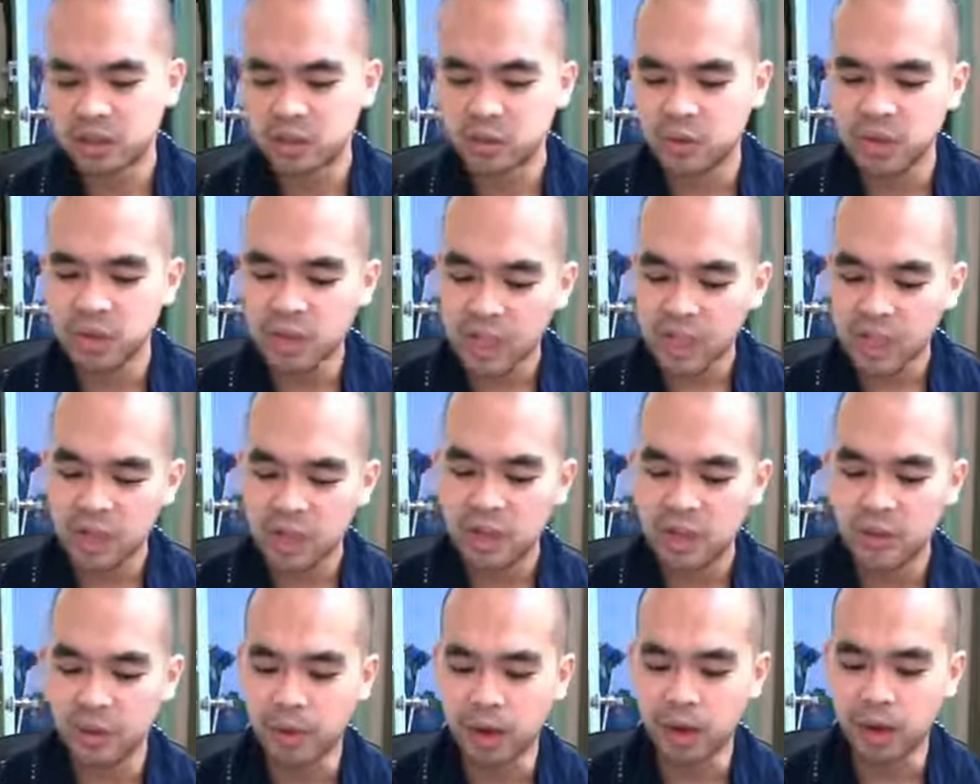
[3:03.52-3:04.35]
tao viết
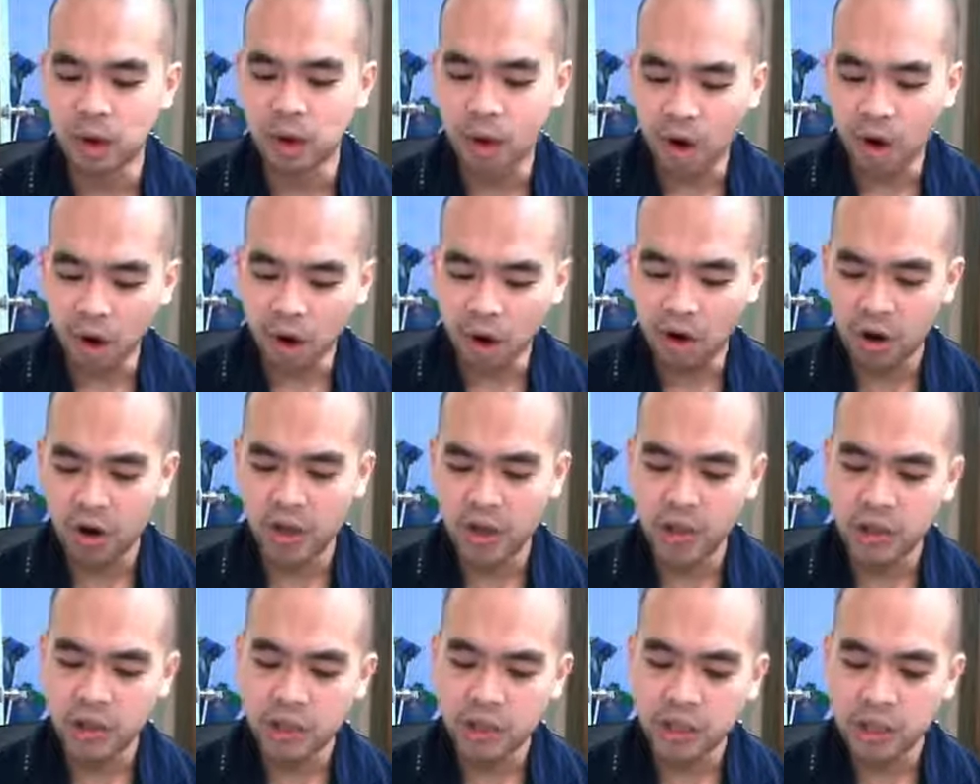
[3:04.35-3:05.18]
cái đó bằng o
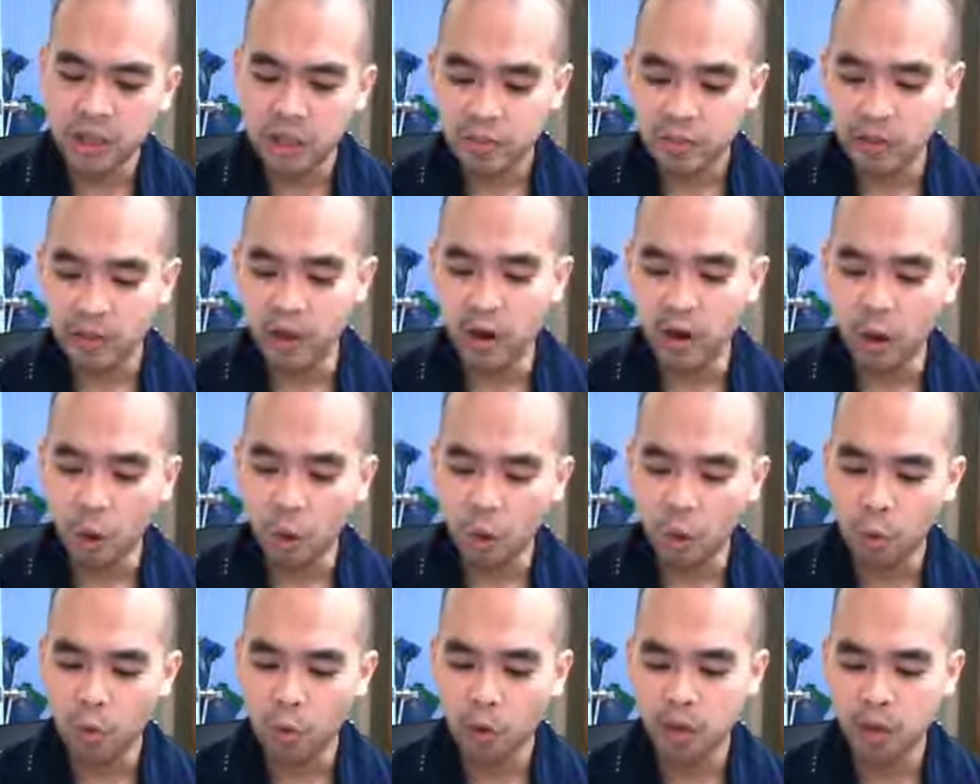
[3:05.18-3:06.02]
hay tao viết cái đó bằng
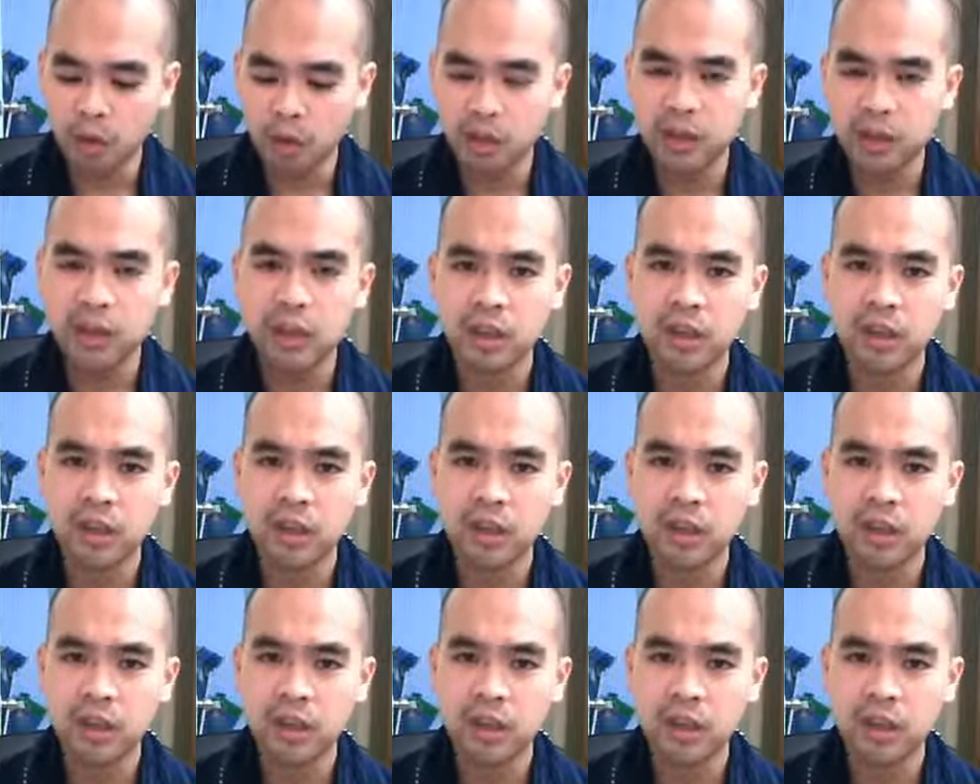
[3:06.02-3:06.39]
u đây